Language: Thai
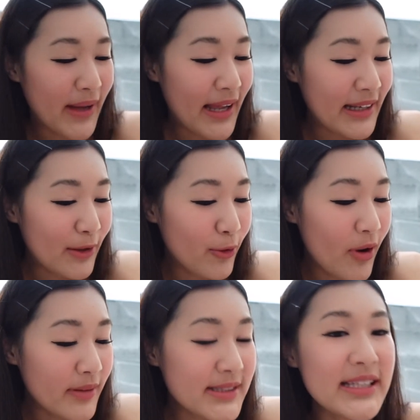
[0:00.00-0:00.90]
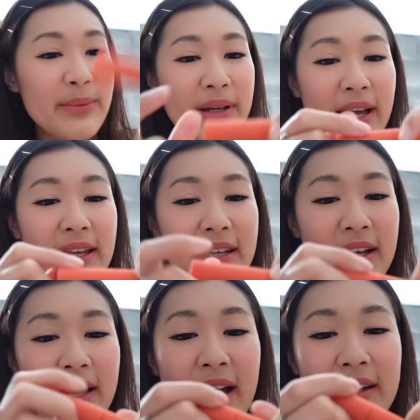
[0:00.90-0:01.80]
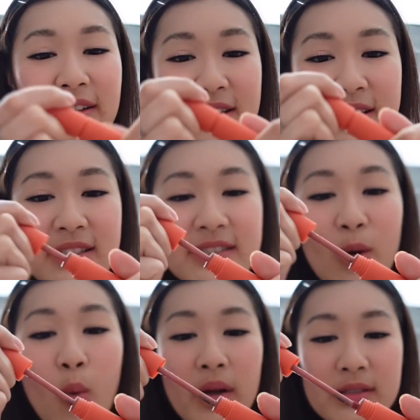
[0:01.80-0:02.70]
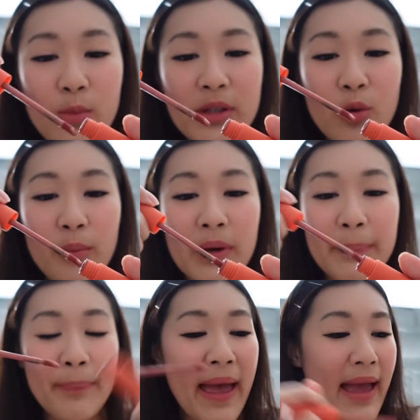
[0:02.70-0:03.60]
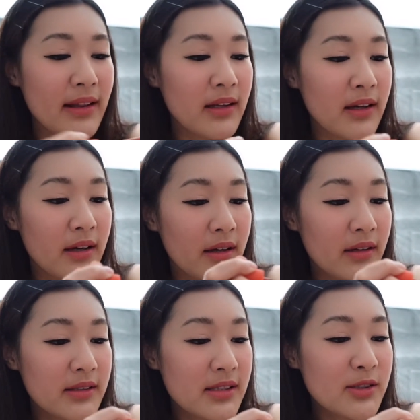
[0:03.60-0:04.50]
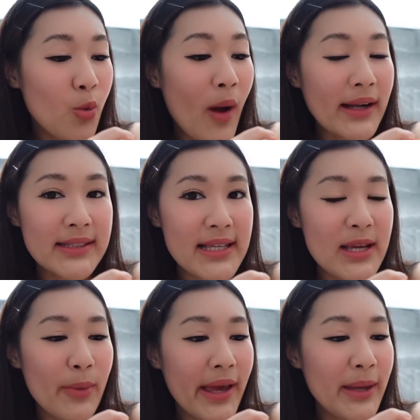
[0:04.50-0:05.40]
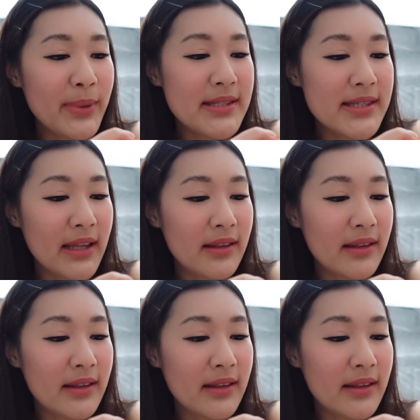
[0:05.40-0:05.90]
กันนะด้วยความที่สีมันใกล้เคียงกัน เดี๋ยวฉันจะสวอชเอาไว้ตรงเบอร์แปดนะคะ ฉันจะวักที่ไว้ให้เบอร์เจ็ด